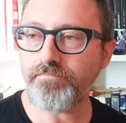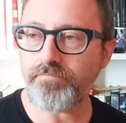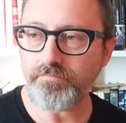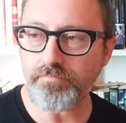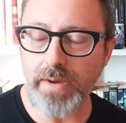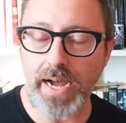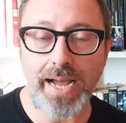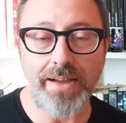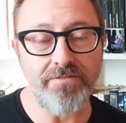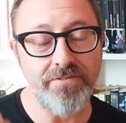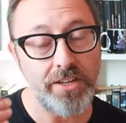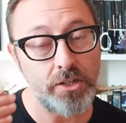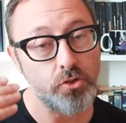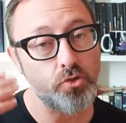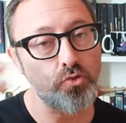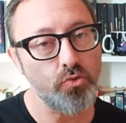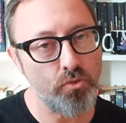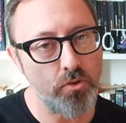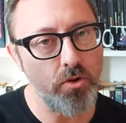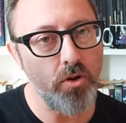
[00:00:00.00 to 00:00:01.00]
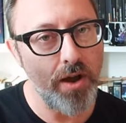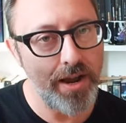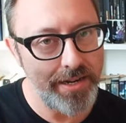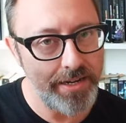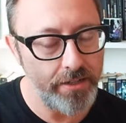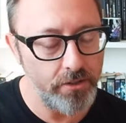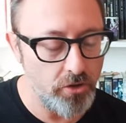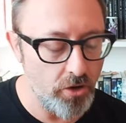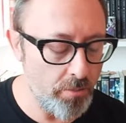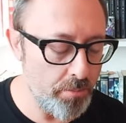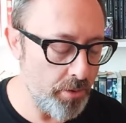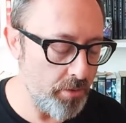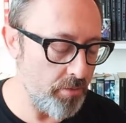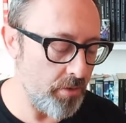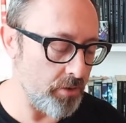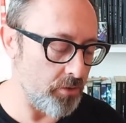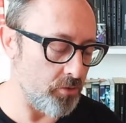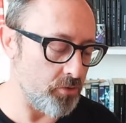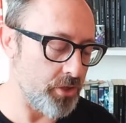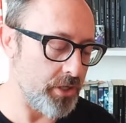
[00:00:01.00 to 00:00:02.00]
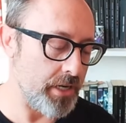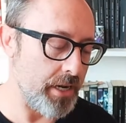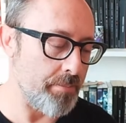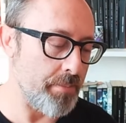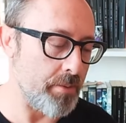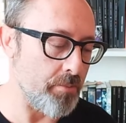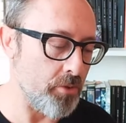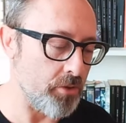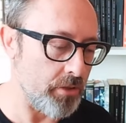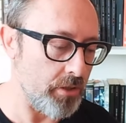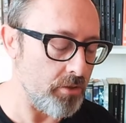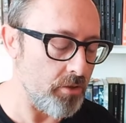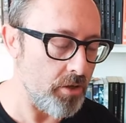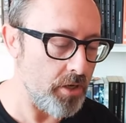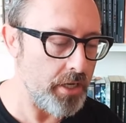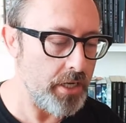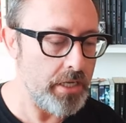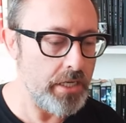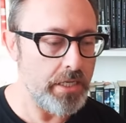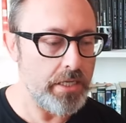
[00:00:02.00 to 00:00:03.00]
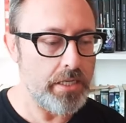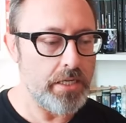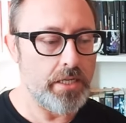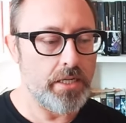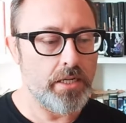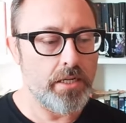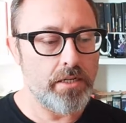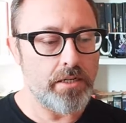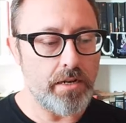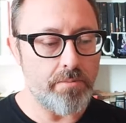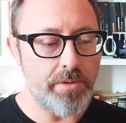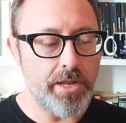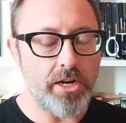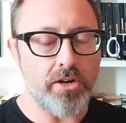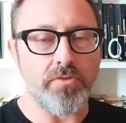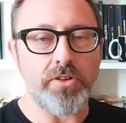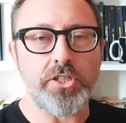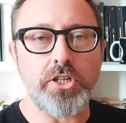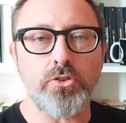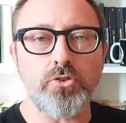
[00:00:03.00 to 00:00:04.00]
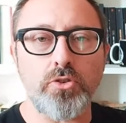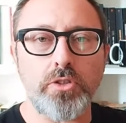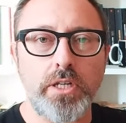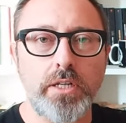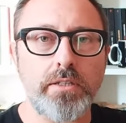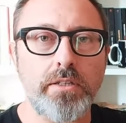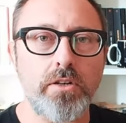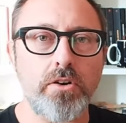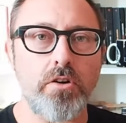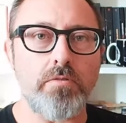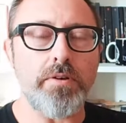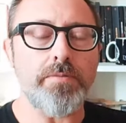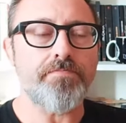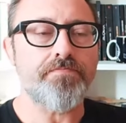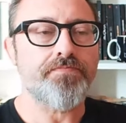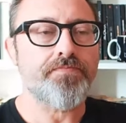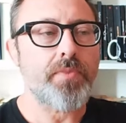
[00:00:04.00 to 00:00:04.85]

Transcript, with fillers: ma 21 anni dopo, quando uscirà per Mondadori, nel 1989.